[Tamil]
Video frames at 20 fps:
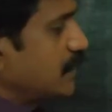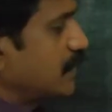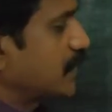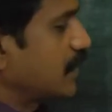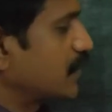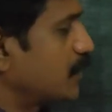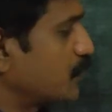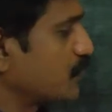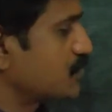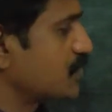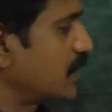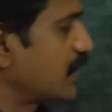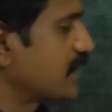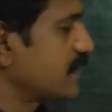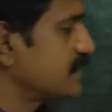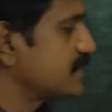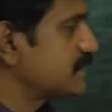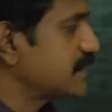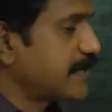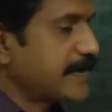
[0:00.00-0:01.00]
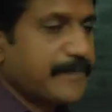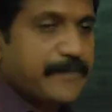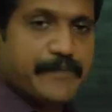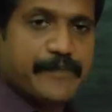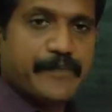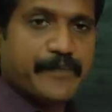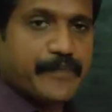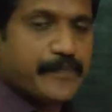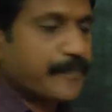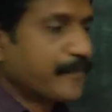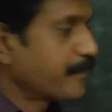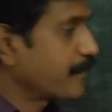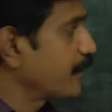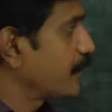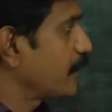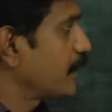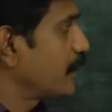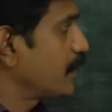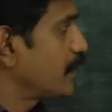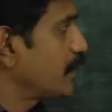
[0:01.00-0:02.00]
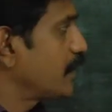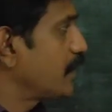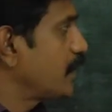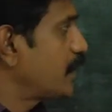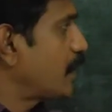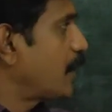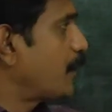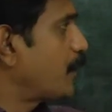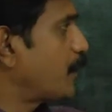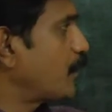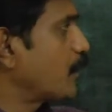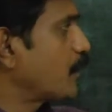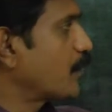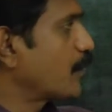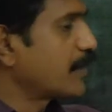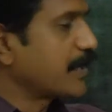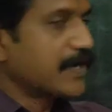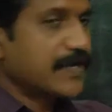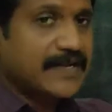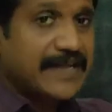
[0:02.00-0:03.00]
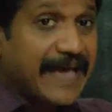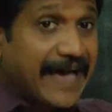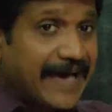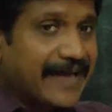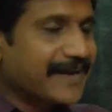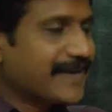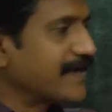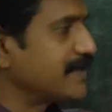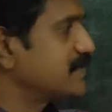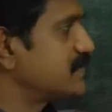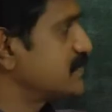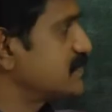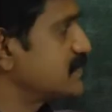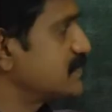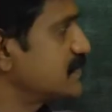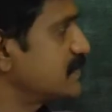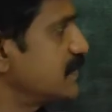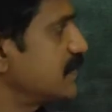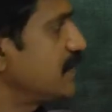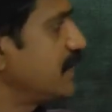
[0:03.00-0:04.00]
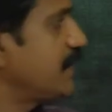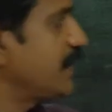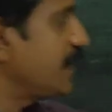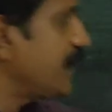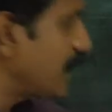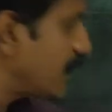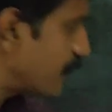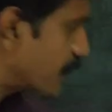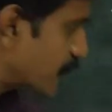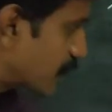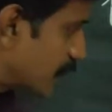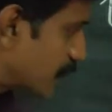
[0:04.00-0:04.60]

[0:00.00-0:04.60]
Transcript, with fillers: இதை கண்டுபிடிச்சிடலாம் ஈஸியாக அப்போ உங்களுடைய டார்கெட் டிஎஃப்